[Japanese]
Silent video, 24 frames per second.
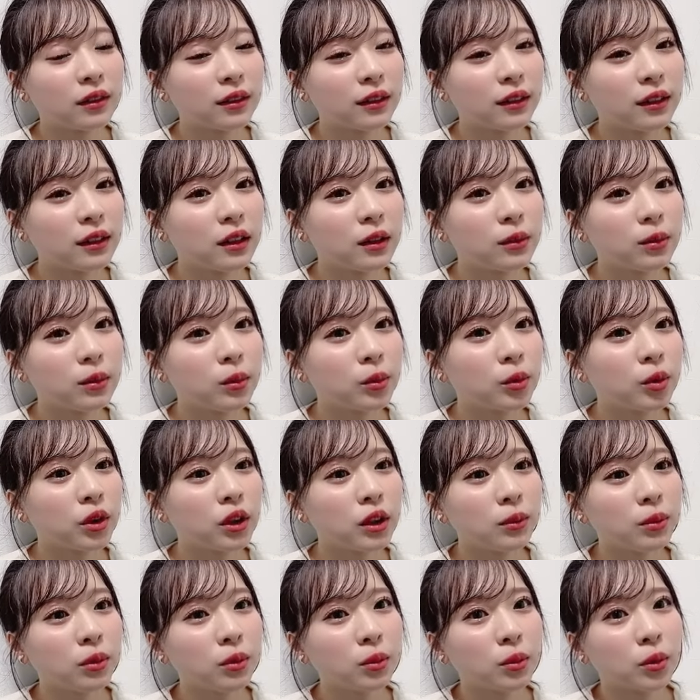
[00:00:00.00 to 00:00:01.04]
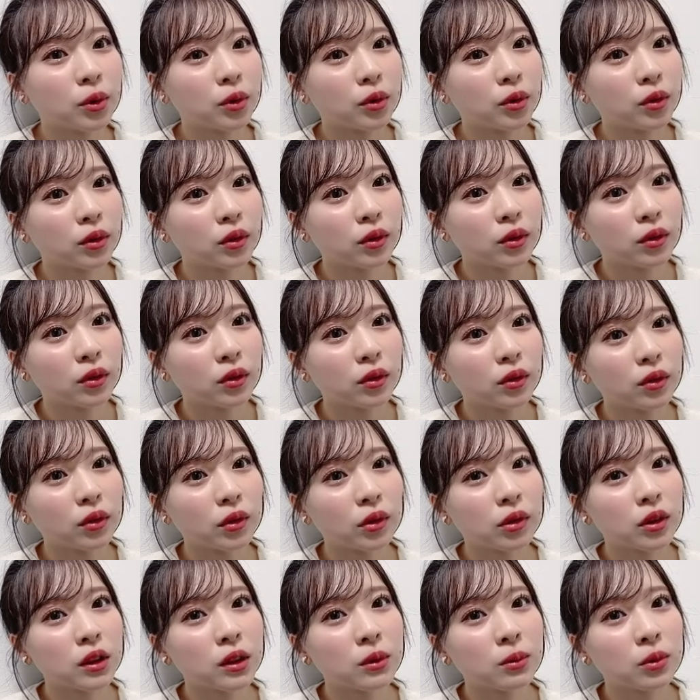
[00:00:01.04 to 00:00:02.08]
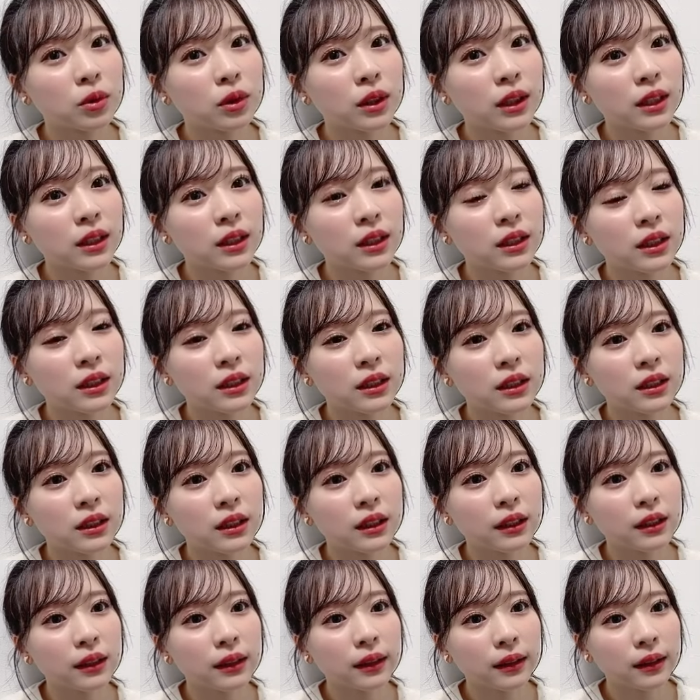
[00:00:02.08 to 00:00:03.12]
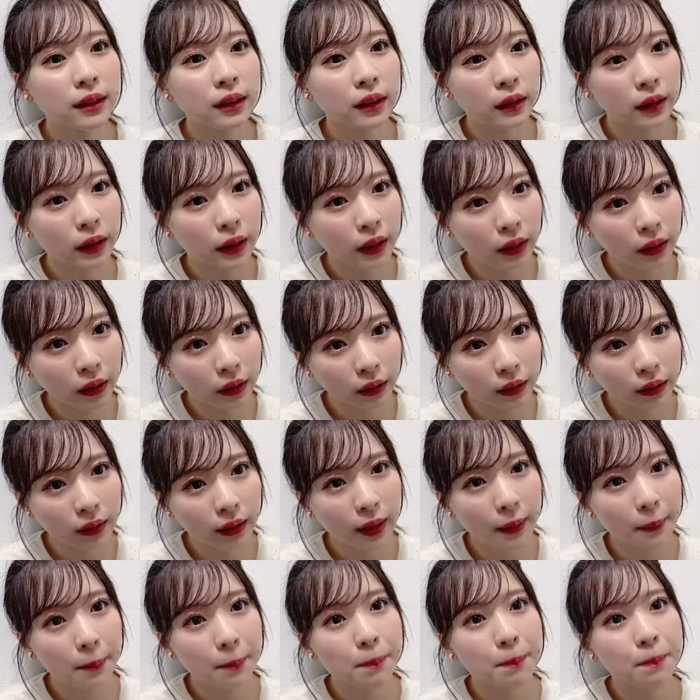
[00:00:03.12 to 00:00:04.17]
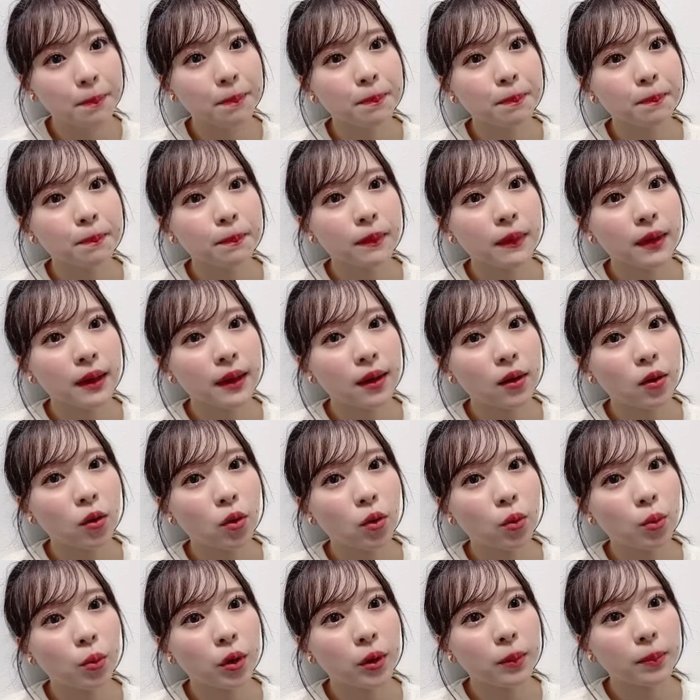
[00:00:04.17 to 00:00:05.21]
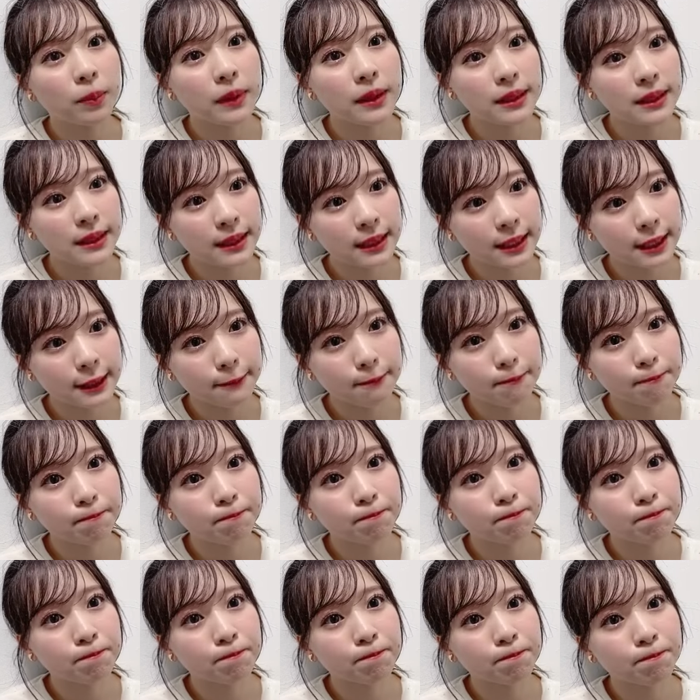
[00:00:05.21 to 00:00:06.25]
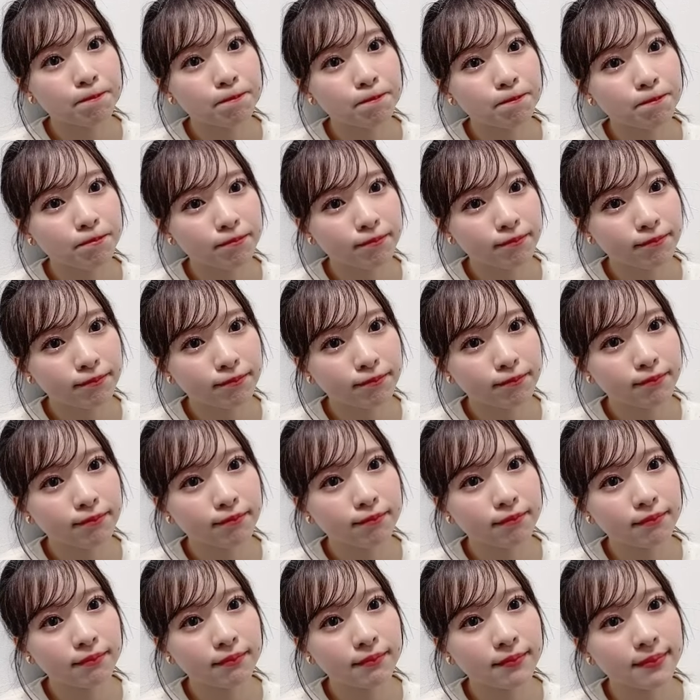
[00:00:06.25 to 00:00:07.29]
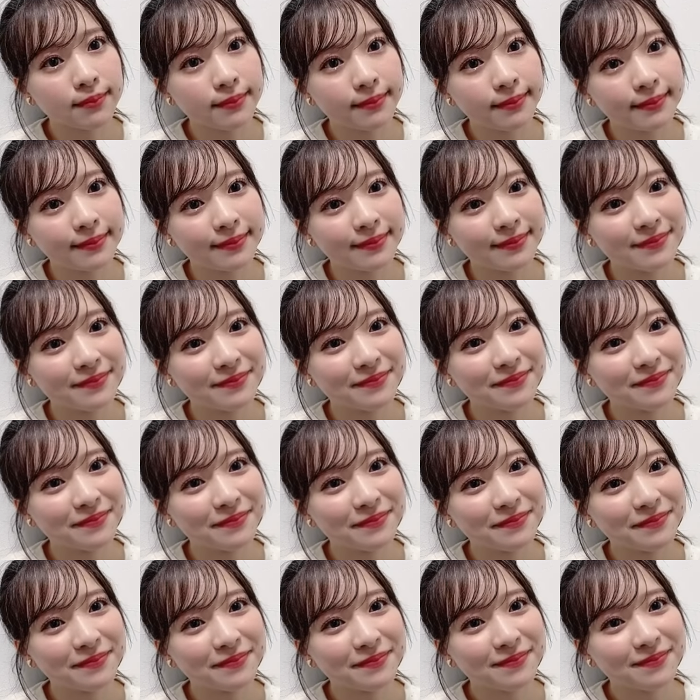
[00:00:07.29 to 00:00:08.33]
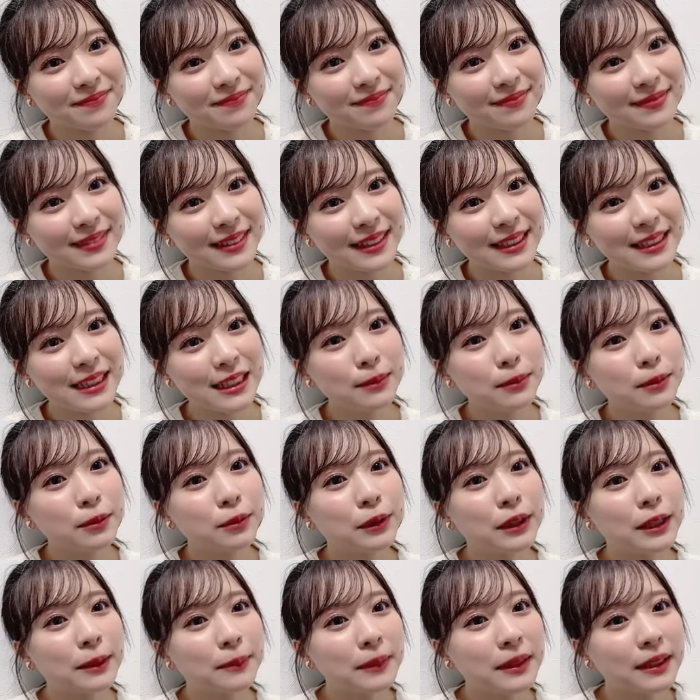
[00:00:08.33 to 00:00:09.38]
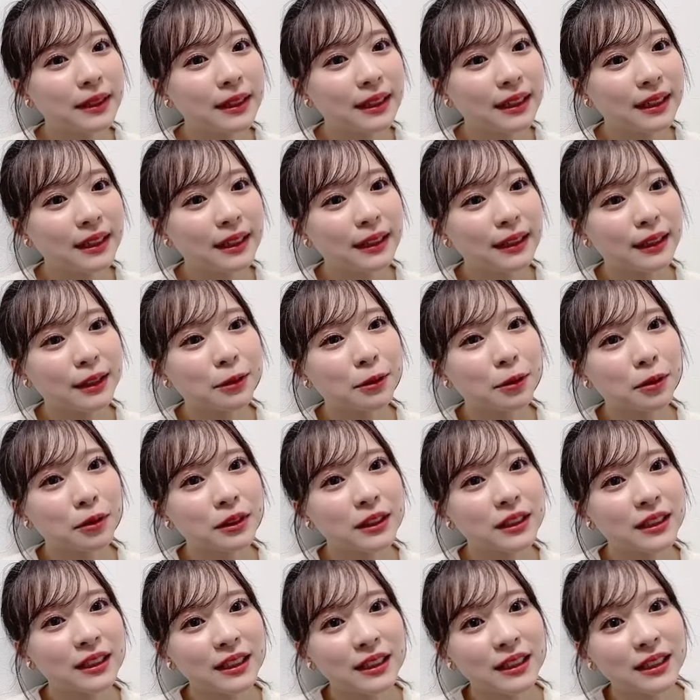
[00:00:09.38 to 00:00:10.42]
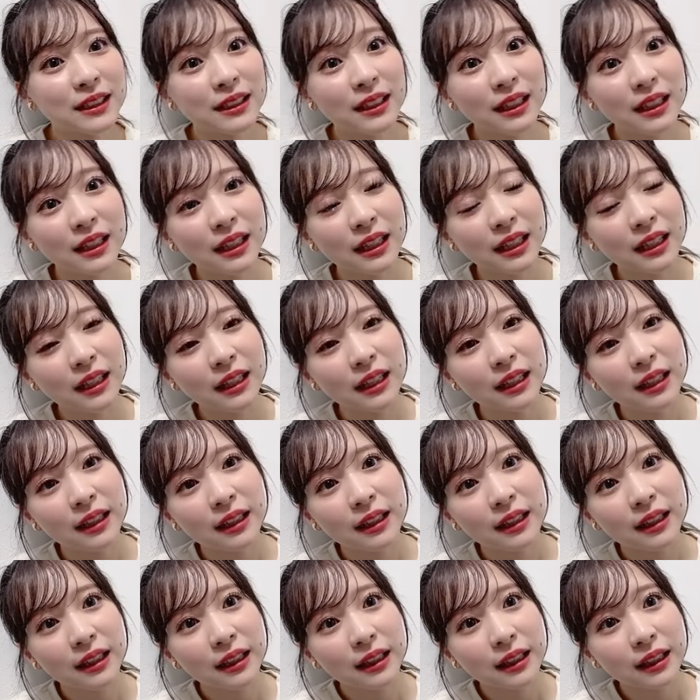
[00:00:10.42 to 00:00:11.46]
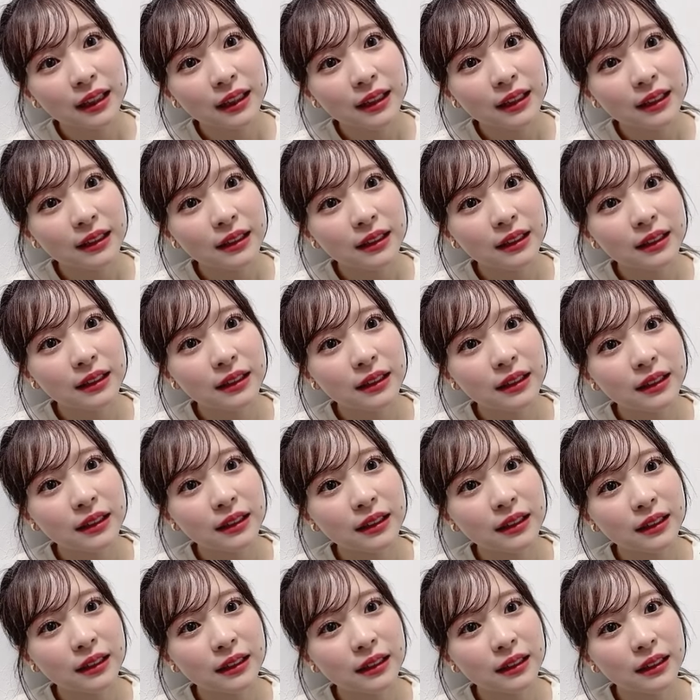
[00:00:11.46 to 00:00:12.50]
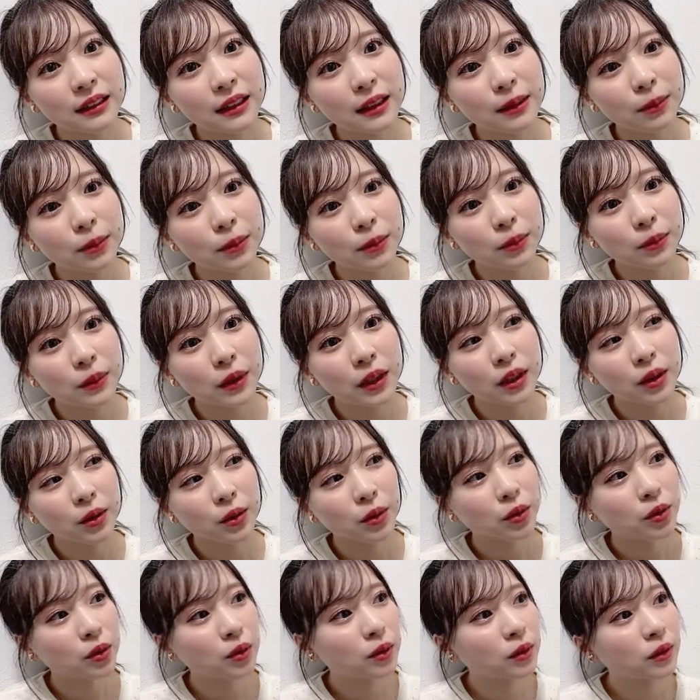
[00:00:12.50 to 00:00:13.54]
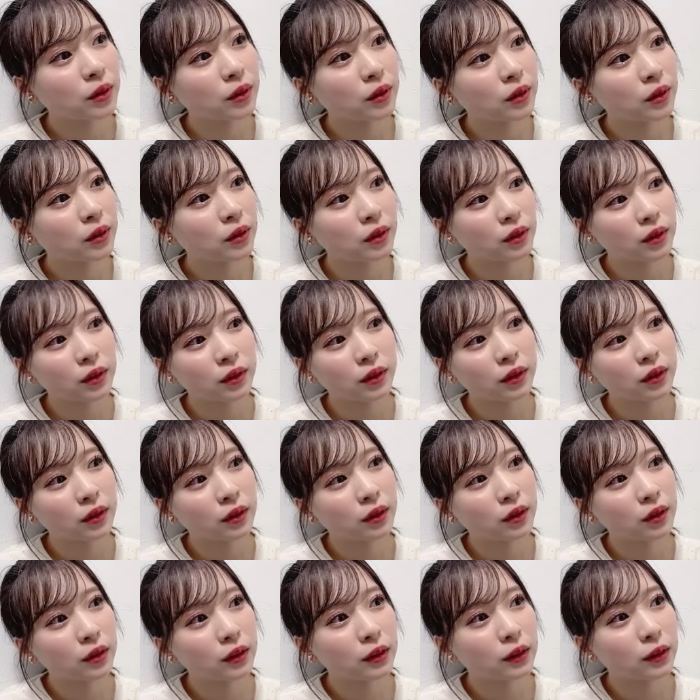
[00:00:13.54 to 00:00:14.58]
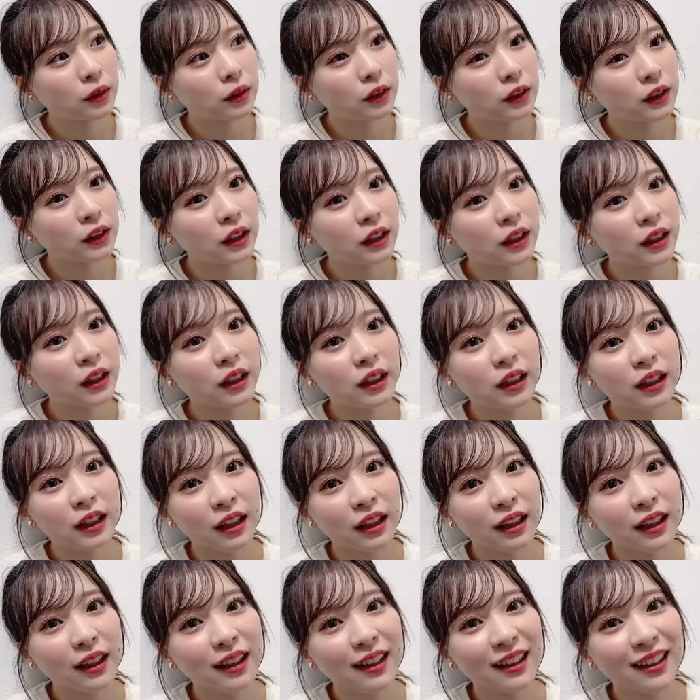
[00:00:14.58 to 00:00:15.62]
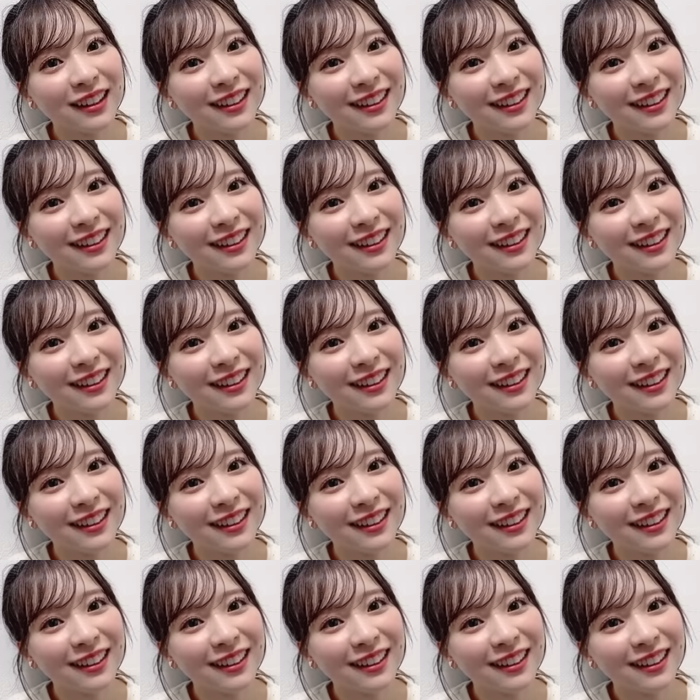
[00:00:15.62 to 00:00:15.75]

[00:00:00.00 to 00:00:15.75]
一部も2部もどっちも大事な時間だったなって思いますしうん一部はみんなからこう色紙でね色紙であのー、いただいて